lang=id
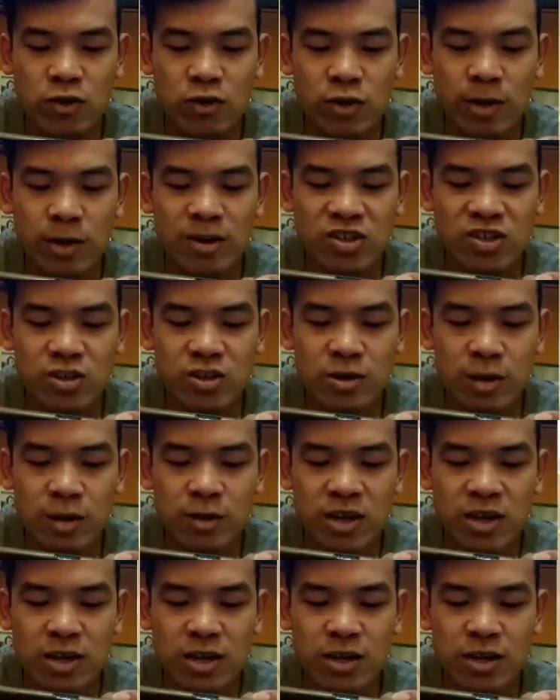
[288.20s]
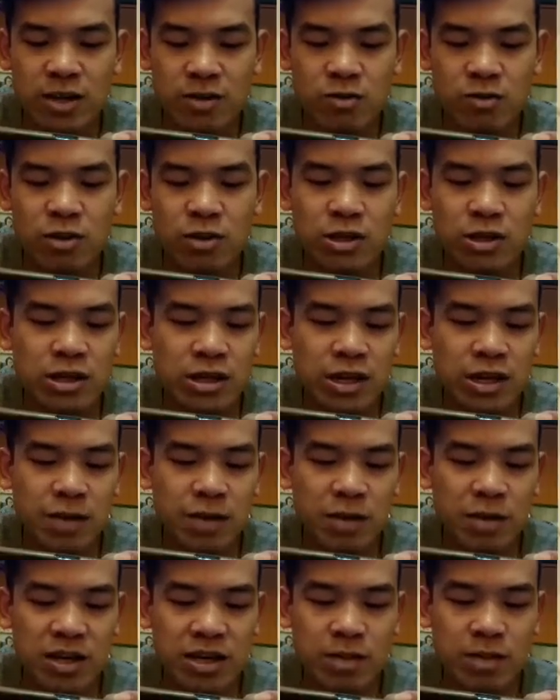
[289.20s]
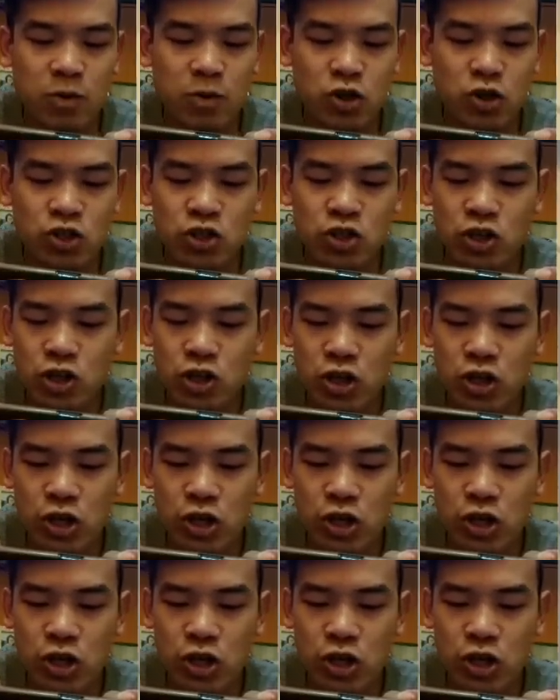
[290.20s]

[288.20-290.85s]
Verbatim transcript: double double kill nggak nih wih gila double kill bos